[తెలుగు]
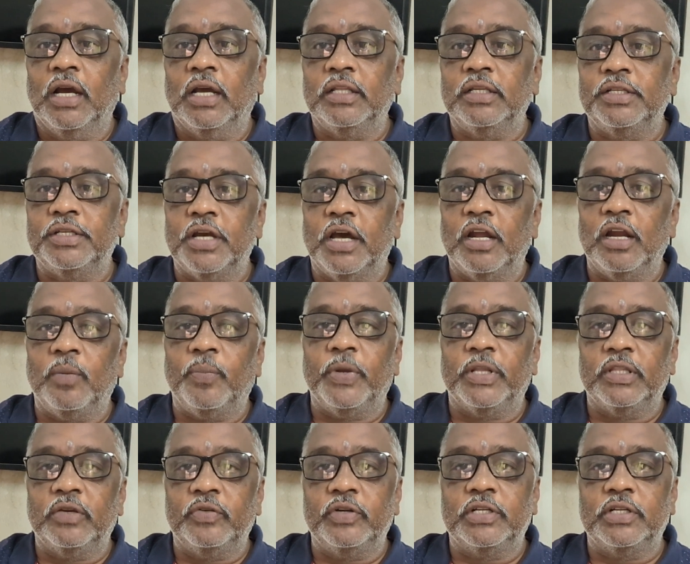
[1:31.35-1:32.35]
అది చాలా
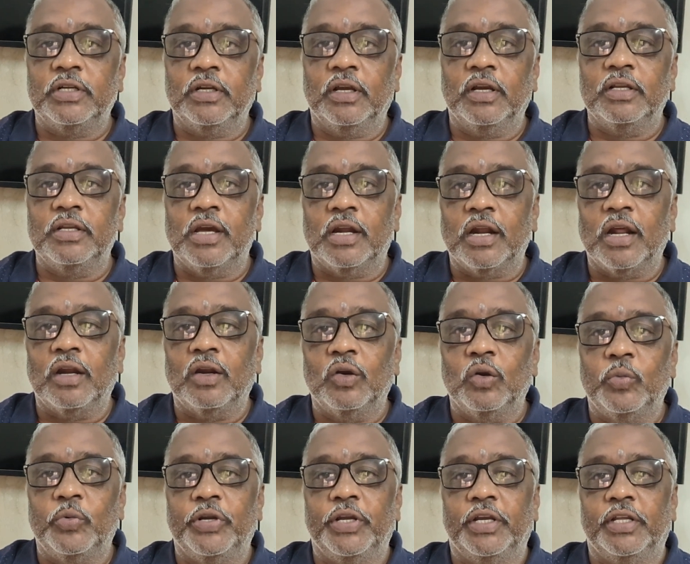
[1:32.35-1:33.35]
పెద్ద విషయంగా
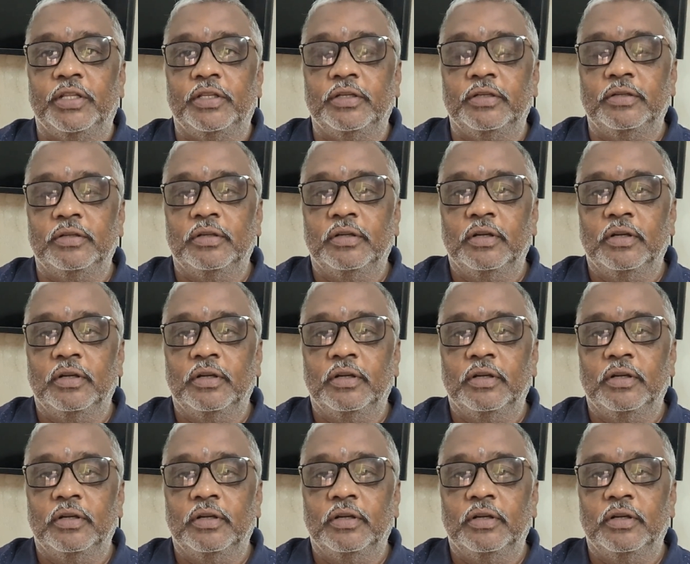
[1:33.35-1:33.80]
జనాల్లోకి పోయేది